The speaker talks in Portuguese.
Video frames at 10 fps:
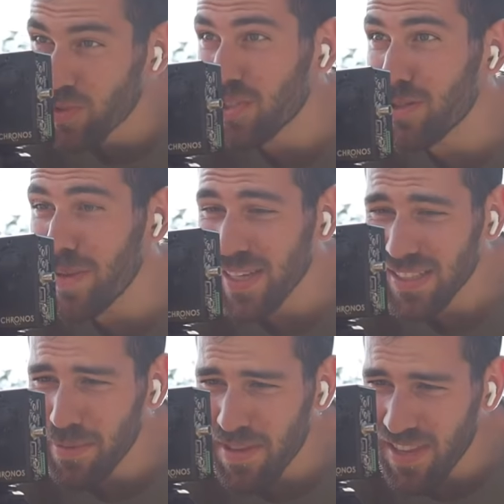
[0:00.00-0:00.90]
não sei como é que
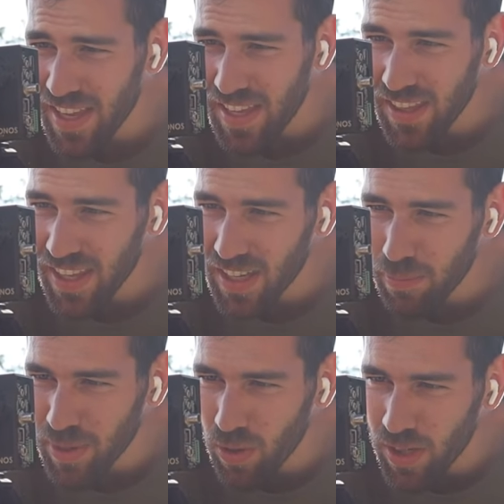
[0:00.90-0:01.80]
essa mesa tá inteira,
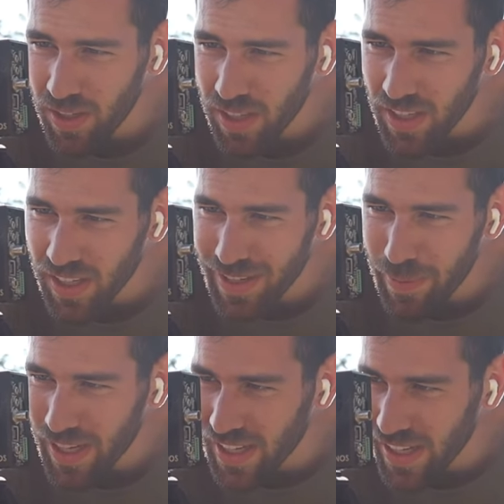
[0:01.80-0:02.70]
porque olhando aqui na câmera